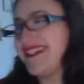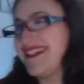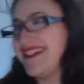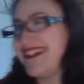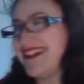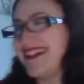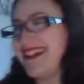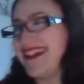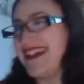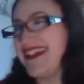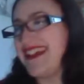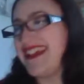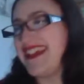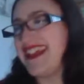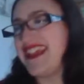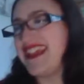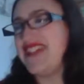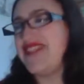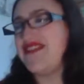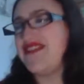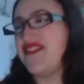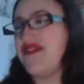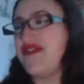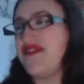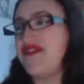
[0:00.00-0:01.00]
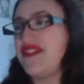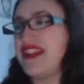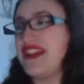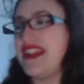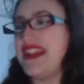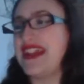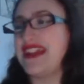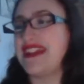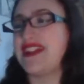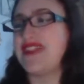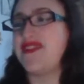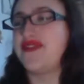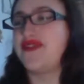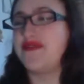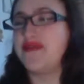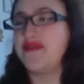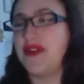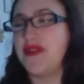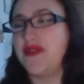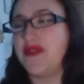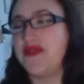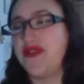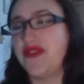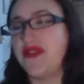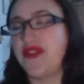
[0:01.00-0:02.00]
et il va voler la carte du
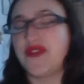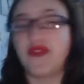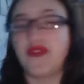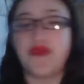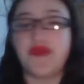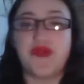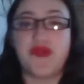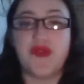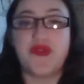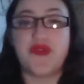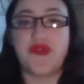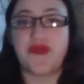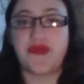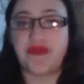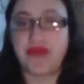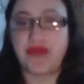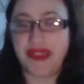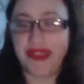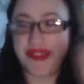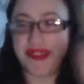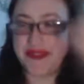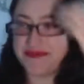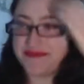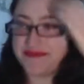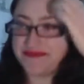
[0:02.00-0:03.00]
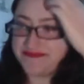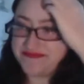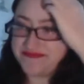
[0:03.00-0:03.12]
maraudeur dans le bureau de son père.